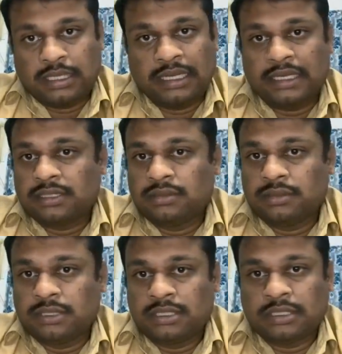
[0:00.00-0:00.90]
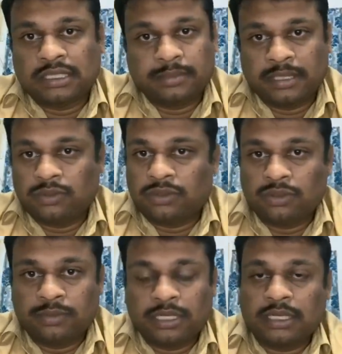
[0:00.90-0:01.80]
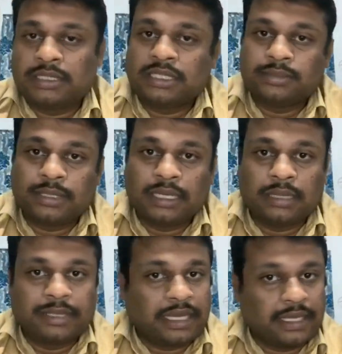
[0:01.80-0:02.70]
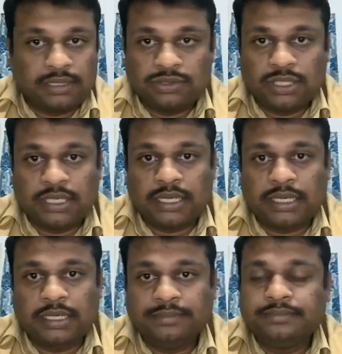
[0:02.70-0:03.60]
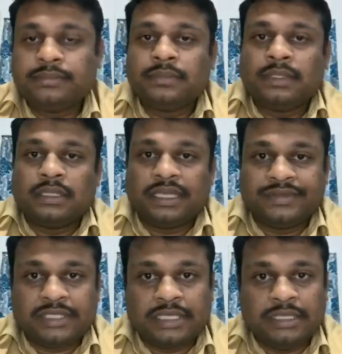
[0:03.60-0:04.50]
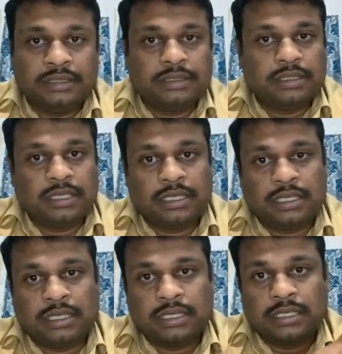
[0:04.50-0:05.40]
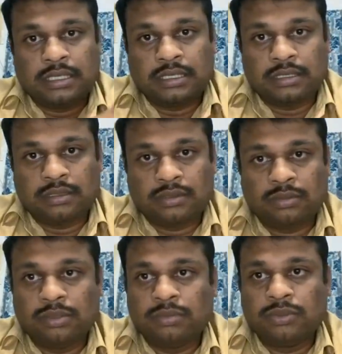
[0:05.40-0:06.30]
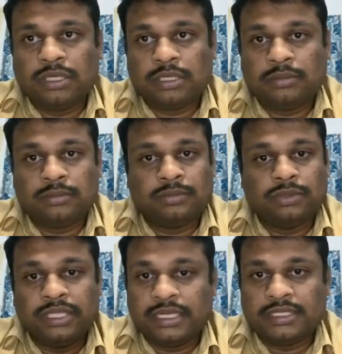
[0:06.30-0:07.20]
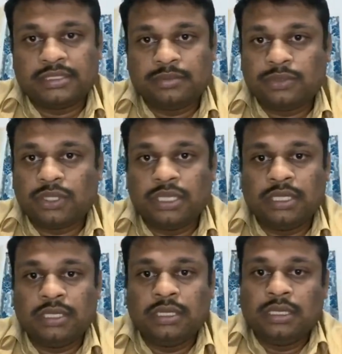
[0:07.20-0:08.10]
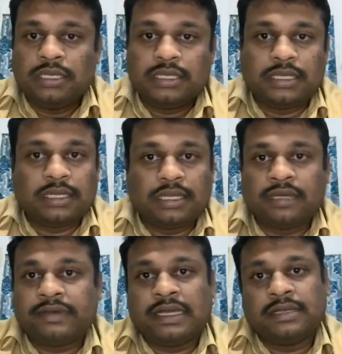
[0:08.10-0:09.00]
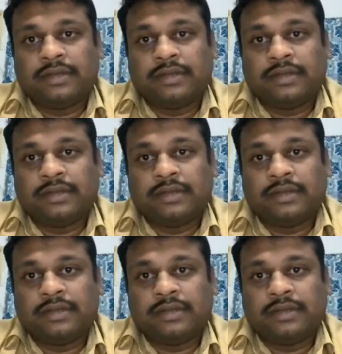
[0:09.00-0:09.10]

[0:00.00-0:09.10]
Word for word: எல்லாத்துக்கும் வந்துட்டு தட்டுப்பாடு உணவு பண்ணங்கள் தட்டுப்பாடு இல்லாமல் கிடைக்கும்னு சொல்லியிருக்காங்க தயவுசெய்து ரொம்ப முன் முந்தி அடிச்சுட்டு போய் இருக்கிறதெல்லாம் வாங்க